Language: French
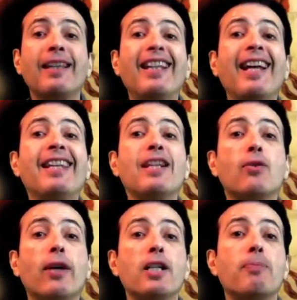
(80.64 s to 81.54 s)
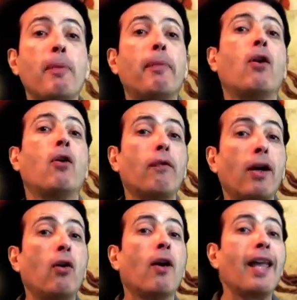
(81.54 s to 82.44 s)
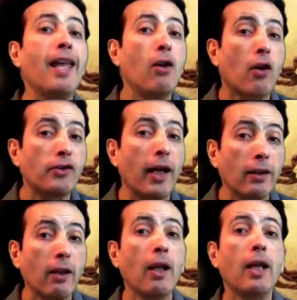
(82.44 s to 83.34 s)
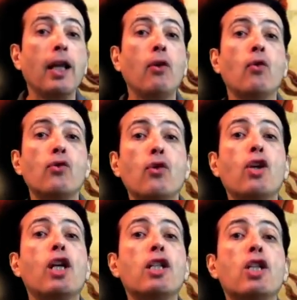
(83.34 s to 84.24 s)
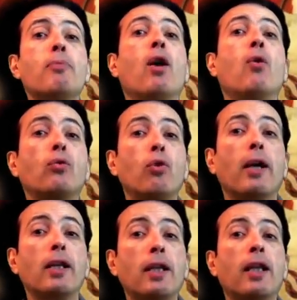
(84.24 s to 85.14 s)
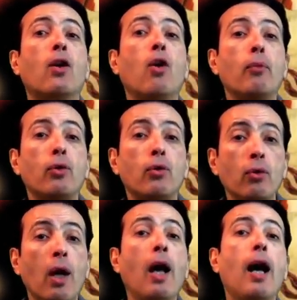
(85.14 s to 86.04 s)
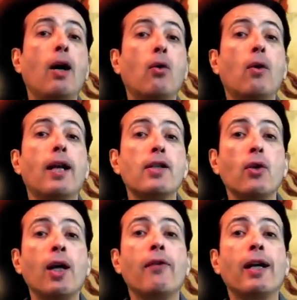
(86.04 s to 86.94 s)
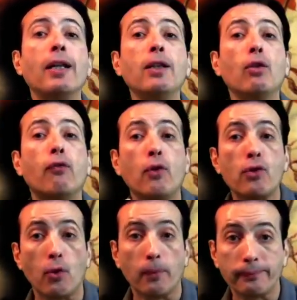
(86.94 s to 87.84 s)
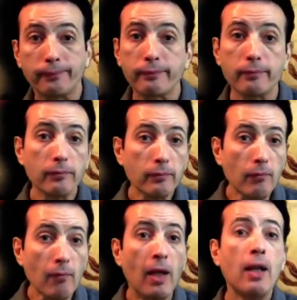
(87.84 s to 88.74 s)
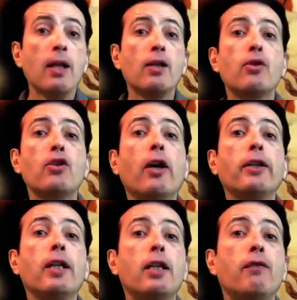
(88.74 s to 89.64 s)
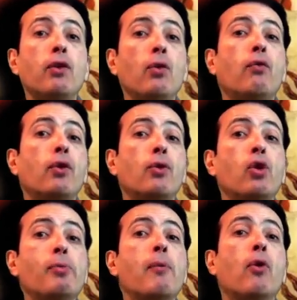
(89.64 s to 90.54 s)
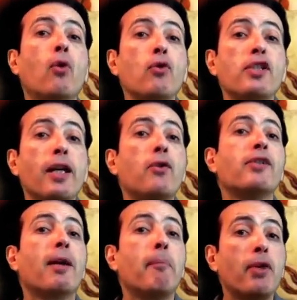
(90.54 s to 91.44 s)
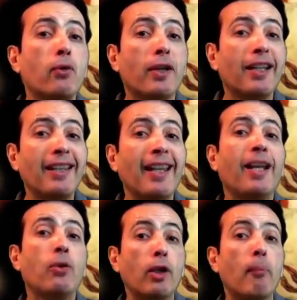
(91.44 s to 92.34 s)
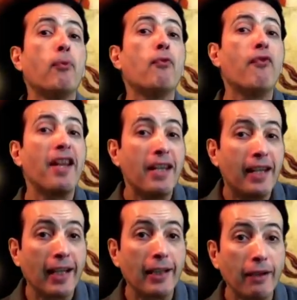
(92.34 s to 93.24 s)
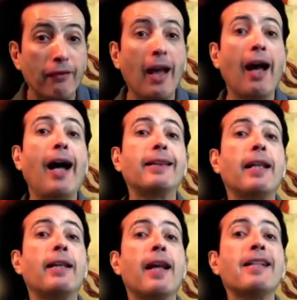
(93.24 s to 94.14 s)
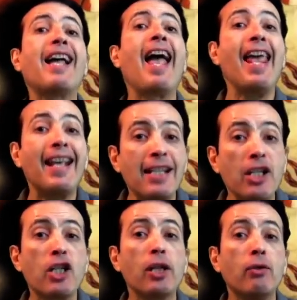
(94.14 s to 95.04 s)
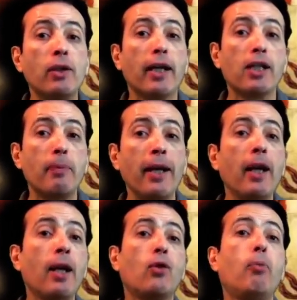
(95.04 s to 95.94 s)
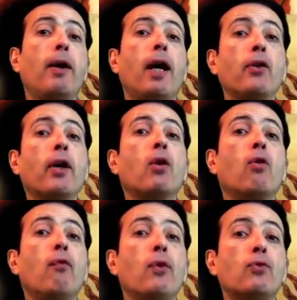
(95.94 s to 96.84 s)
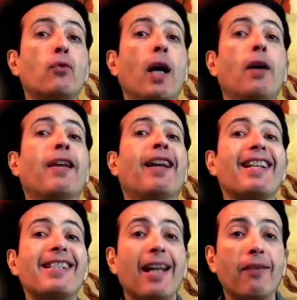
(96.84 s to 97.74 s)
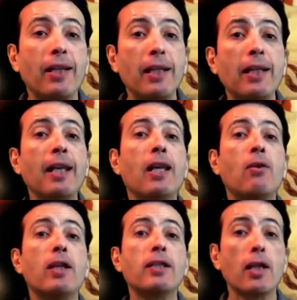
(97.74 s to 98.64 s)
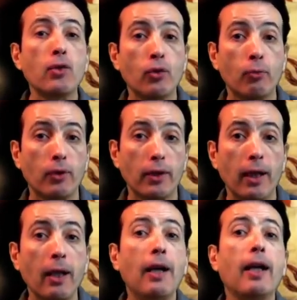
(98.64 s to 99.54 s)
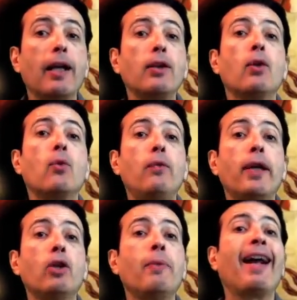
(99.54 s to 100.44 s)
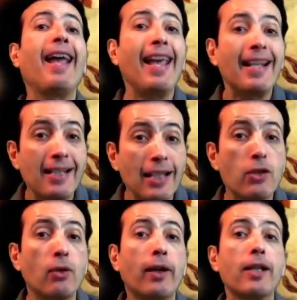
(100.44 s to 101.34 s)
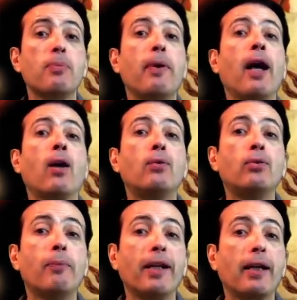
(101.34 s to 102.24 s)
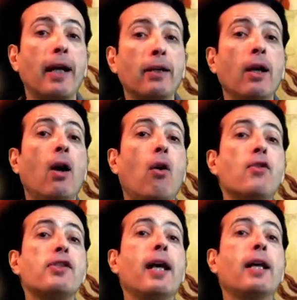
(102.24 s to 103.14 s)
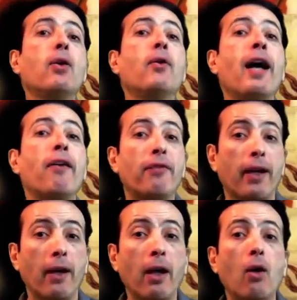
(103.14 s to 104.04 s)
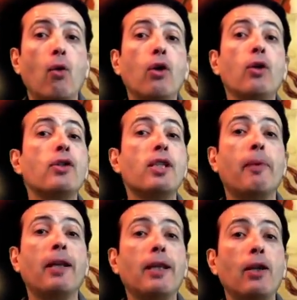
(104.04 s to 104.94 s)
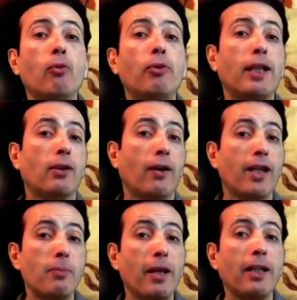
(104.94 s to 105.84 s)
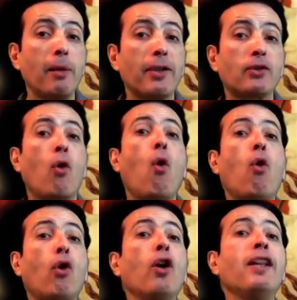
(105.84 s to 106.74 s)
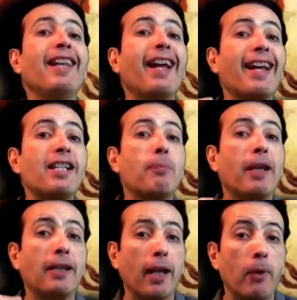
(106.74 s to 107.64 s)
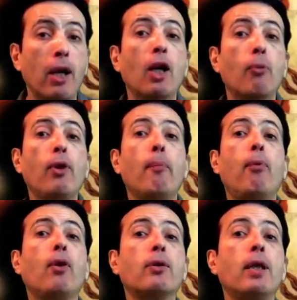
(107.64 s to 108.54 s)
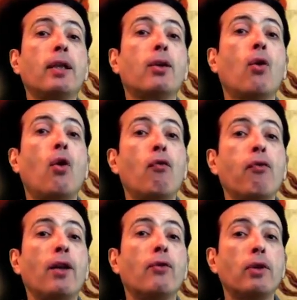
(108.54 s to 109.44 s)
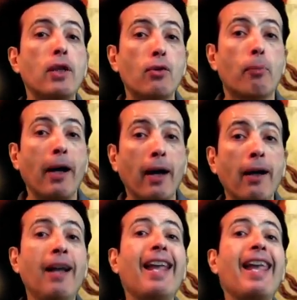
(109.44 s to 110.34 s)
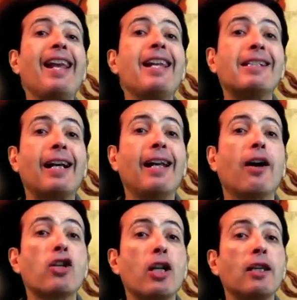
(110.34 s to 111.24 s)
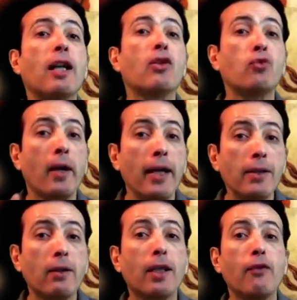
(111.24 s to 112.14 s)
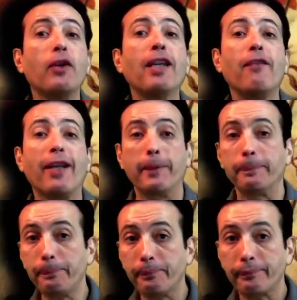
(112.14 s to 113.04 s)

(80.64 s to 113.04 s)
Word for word: qui gagnaient ce respect par leurs valeurs et leurs actes et non ceux qui l'estimaient automatique et comme dû en corrélation avec la dite fonction. Ce genre d'individu, au fond de lui-même conscient de sa médiocrité et d'autant plus vindicatif, a tendance à exiger le respect que par ailleurs il confond souvent avec la servilité et le léchage de bottes. Quand un gouvernement exige le respect à coups de matraque, on sait à qui on a affaire. Aucun de ces pantins ne peut être respecté parce qu'aucun n'est respectable. Peu importe les titres ronflants dont il se parle et les salaires chantal joanesques qui vont avec.